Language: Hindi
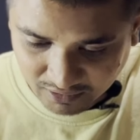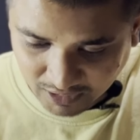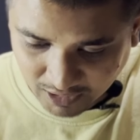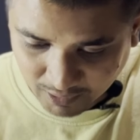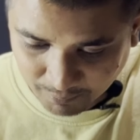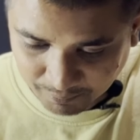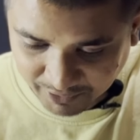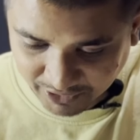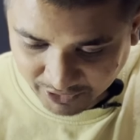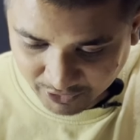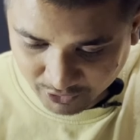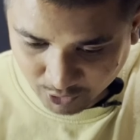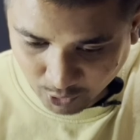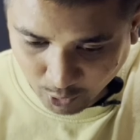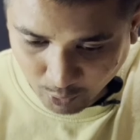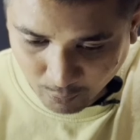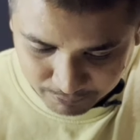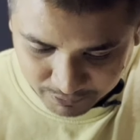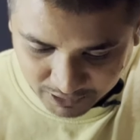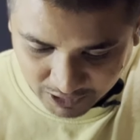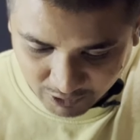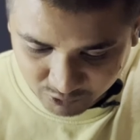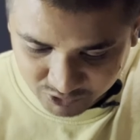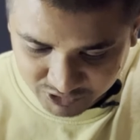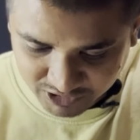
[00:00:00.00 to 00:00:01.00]
आपके क्रोम
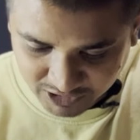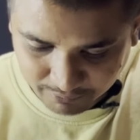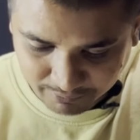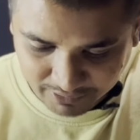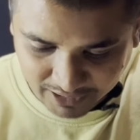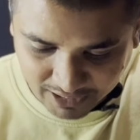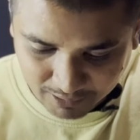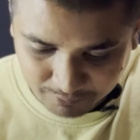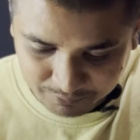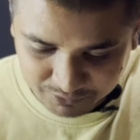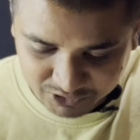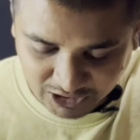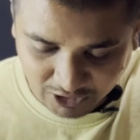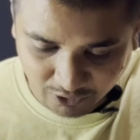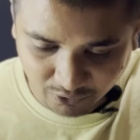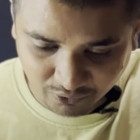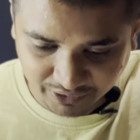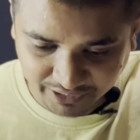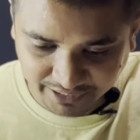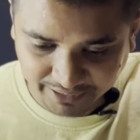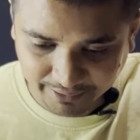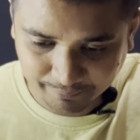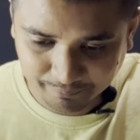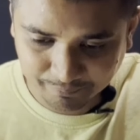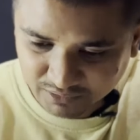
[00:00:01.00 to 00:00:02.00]
ब्राउज़र में आप
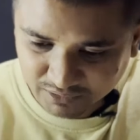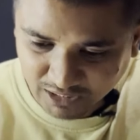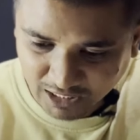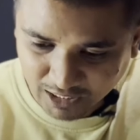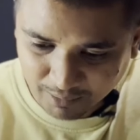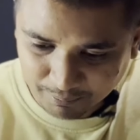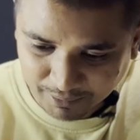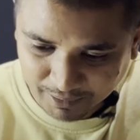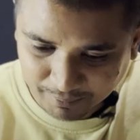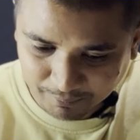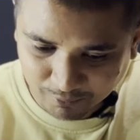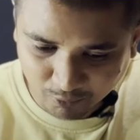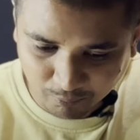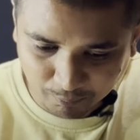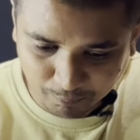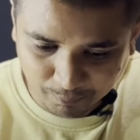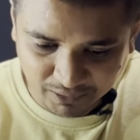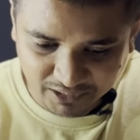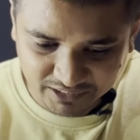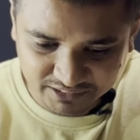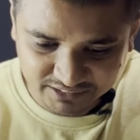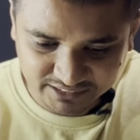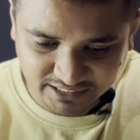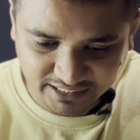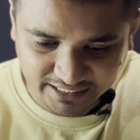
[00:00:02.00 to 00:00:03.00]
जाओगे यहाँ पे आपको
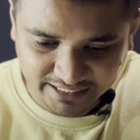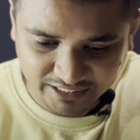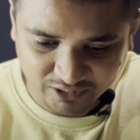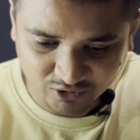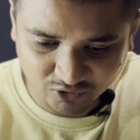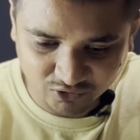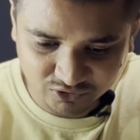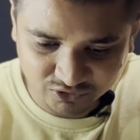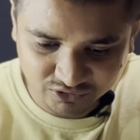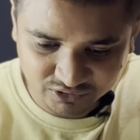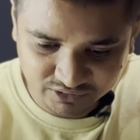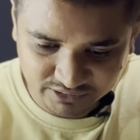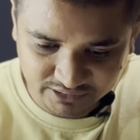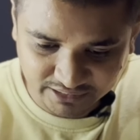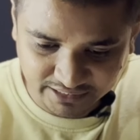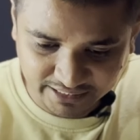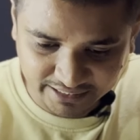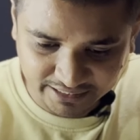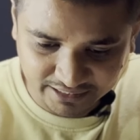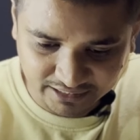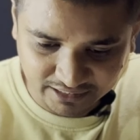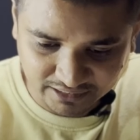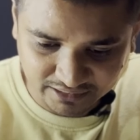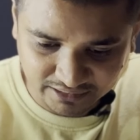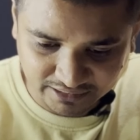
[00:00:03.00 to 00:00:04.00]
प्लस का आइकॉन
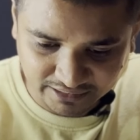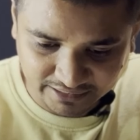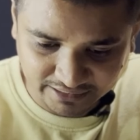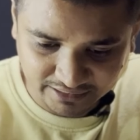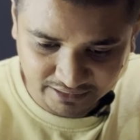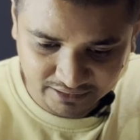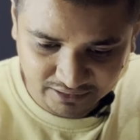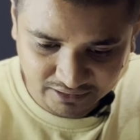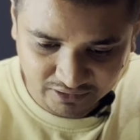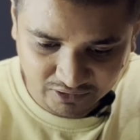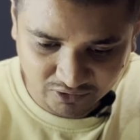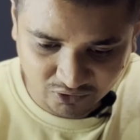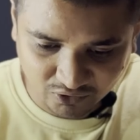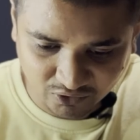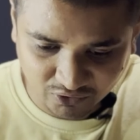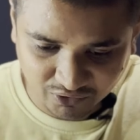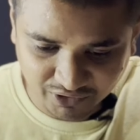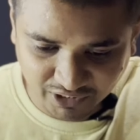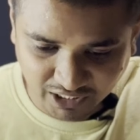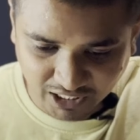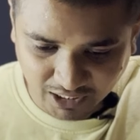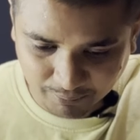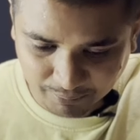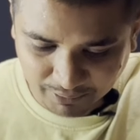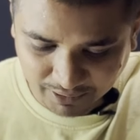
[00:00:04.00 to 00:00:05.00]
सिलेक्ट करना है और
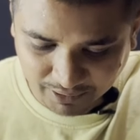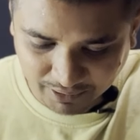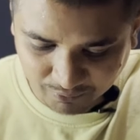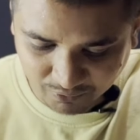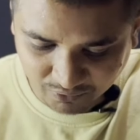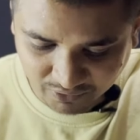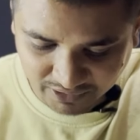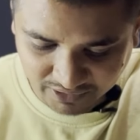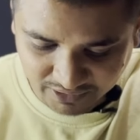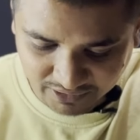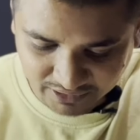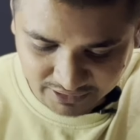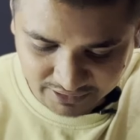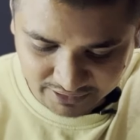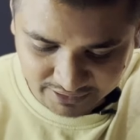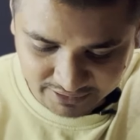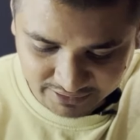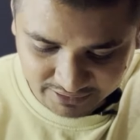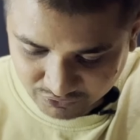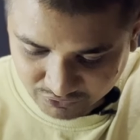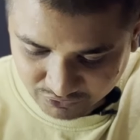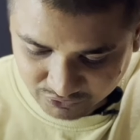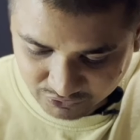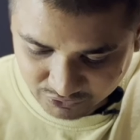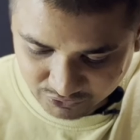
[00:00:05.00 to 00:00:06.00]
यहाँ पे आपको डालना
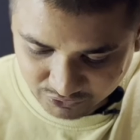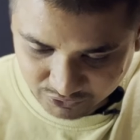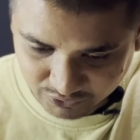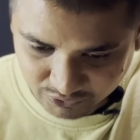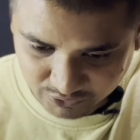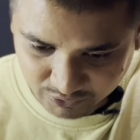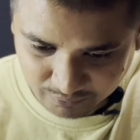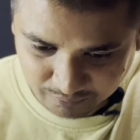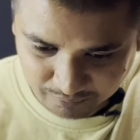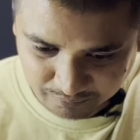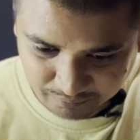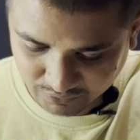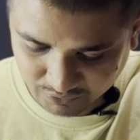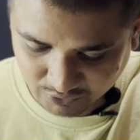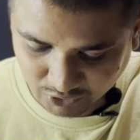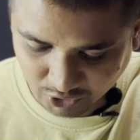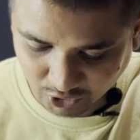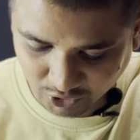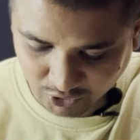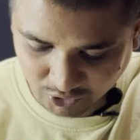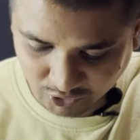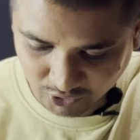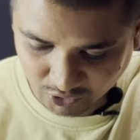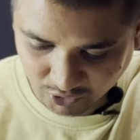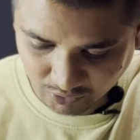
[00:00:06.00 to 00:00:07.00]
है
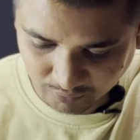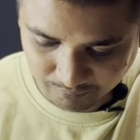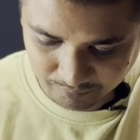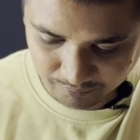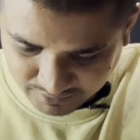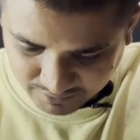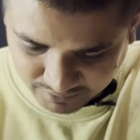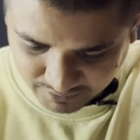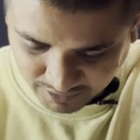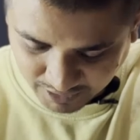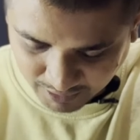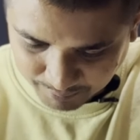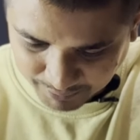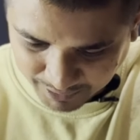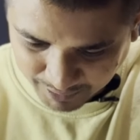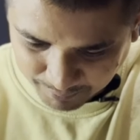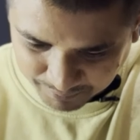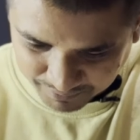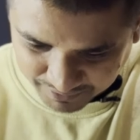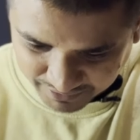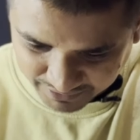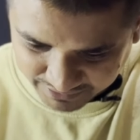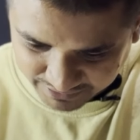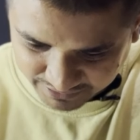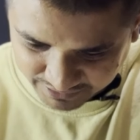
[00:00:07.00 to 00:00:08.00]
youtube.com यहाँ पे
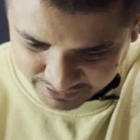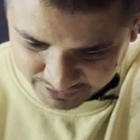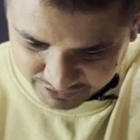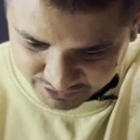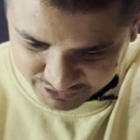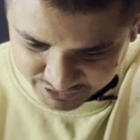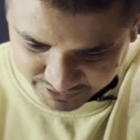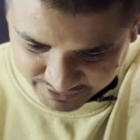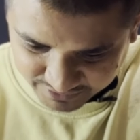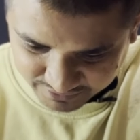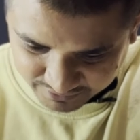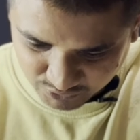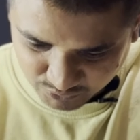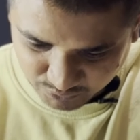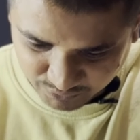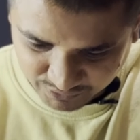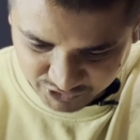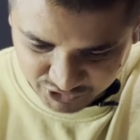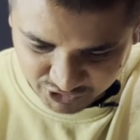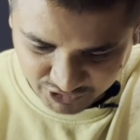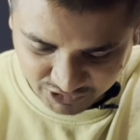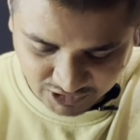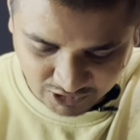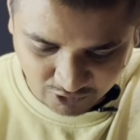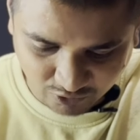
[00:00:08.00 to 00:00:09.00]
आप क्लिक कीजिए
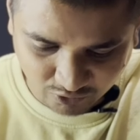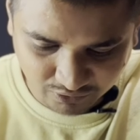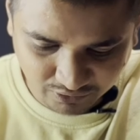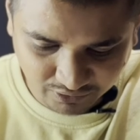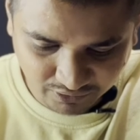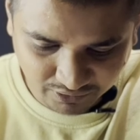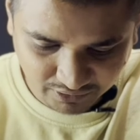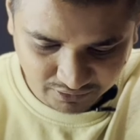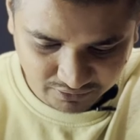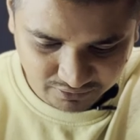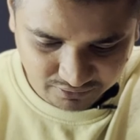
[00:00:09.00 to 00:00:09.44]
स्विच अकाउंट